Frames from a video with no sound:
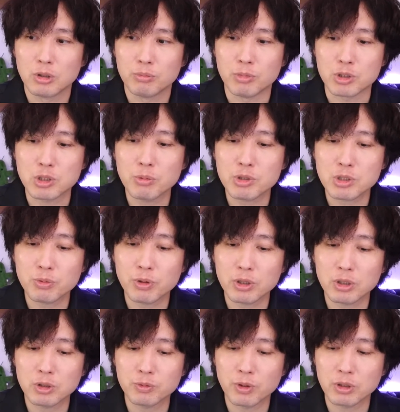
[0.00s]
めちゃめちゃ
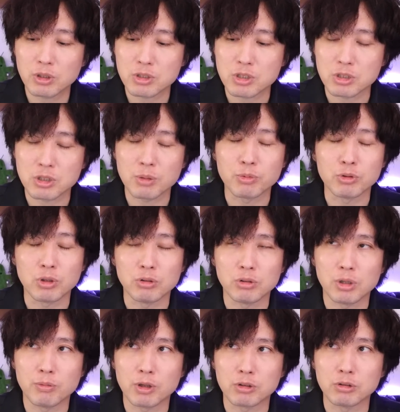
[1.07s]
ファイナルファンタジー7が売
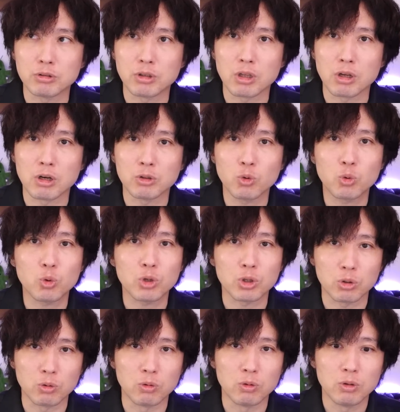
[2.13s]
れまくってたあの時
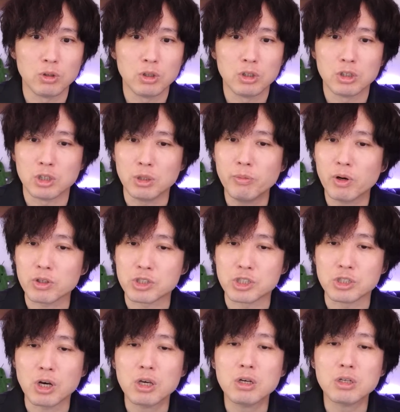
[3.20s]
と今
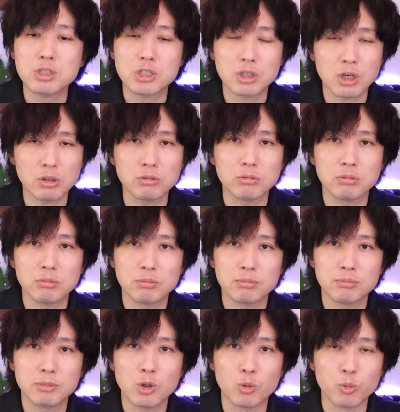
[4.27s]
時代が違
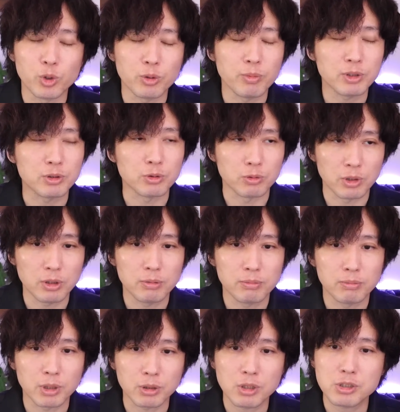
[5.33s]
うって思いますよね
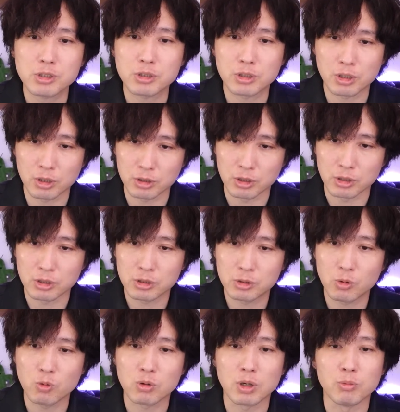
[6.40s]
まあ確かに
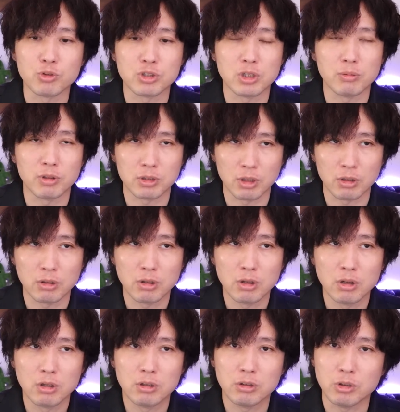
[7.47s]
そうかもしれません
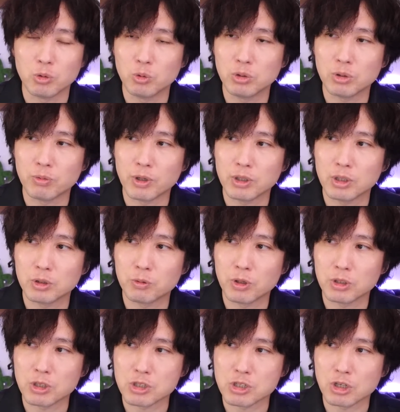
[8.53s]
日本で
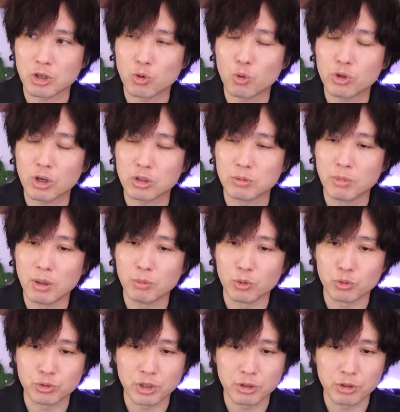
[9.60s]
ファイナルファンタジーが400万
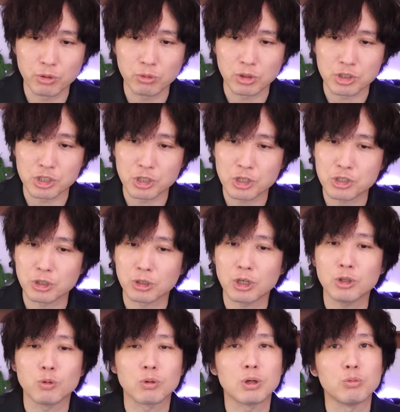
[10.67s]
も売れるような時代じゃ
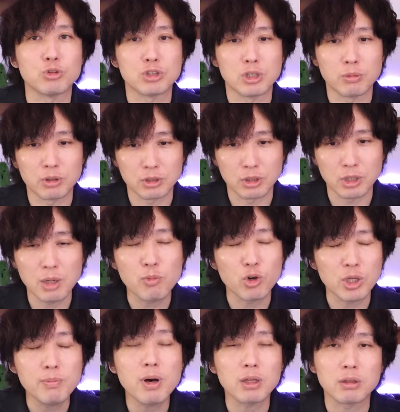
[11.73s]
ないのかもしれませんでも
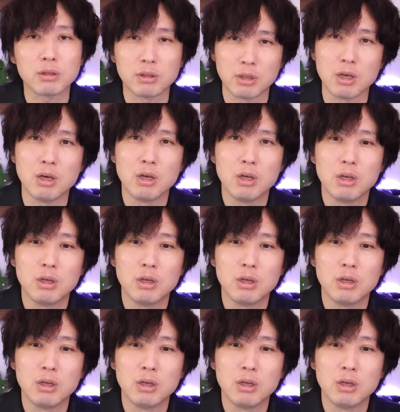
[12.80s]
今って